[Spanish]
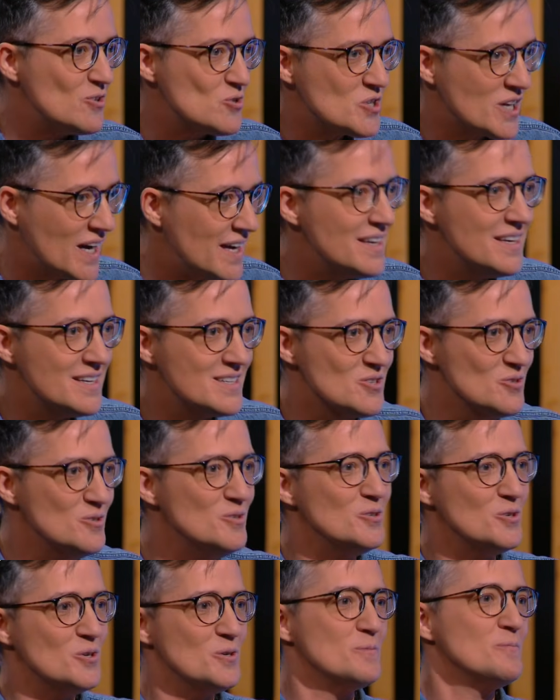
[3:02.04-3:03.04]
hay dos calles, ¿no?
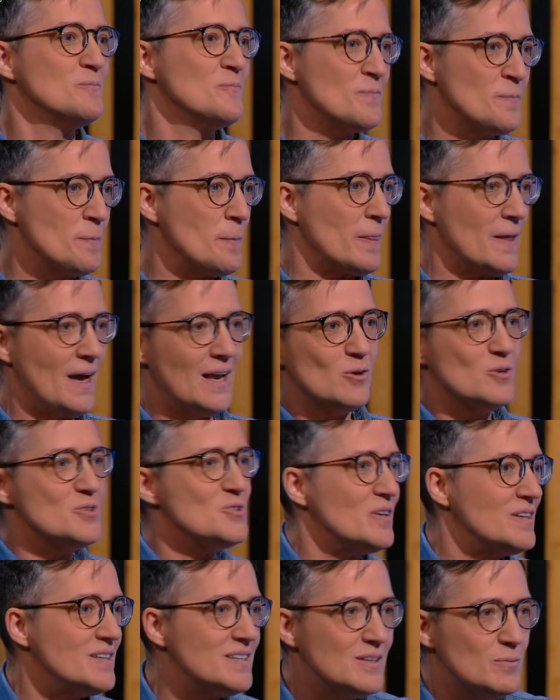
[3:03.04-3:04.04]
O algo
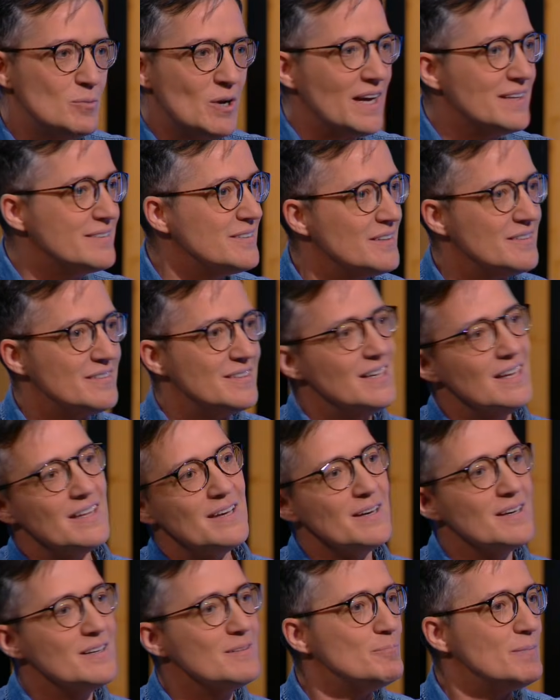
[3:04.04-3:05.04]
así, como la gente decía,
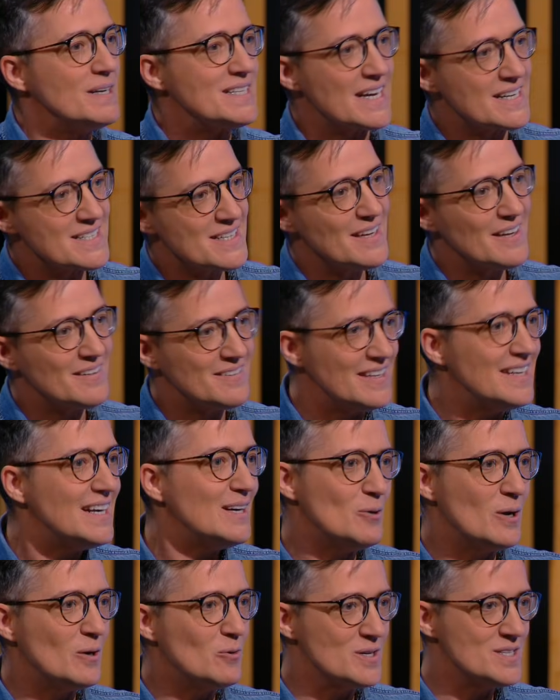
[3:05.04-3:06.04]
de mm. pasarse de acera
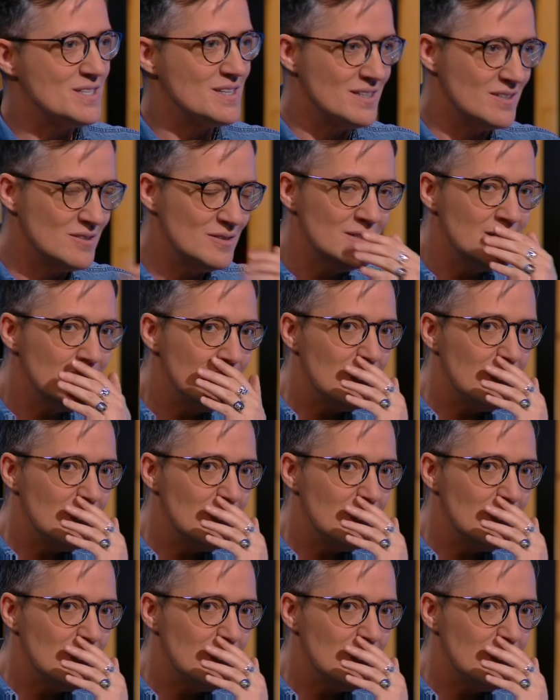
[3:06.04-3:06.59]
o algo así, ¿no? Mm.